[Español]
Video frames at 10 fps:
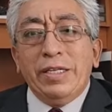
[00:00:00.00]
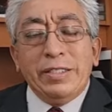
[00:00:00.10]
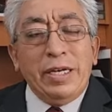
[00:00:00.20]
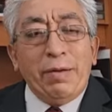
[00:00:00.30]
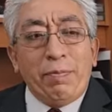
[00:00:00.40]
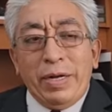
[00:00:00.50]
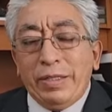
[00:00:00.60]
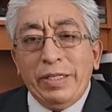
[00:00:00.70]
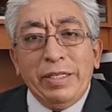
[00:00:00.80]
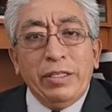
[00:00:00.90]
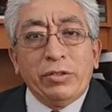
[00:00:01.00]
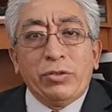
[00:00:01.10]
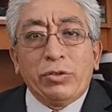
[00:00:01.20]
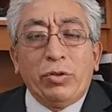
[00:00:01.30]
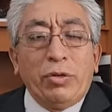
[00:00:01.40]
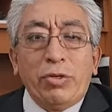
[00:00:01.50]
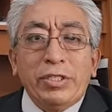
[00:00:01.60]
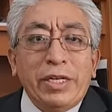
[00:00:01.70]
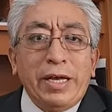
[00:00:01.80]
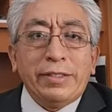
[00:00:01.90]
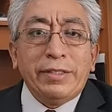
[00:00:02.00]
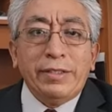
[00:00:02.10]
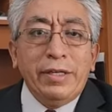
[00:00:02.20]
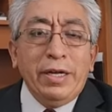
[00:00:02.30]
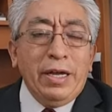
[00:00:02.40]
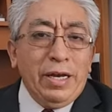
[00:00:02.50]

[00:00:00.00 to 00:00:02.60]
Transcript: desde la parte de sus colaboradores que hacen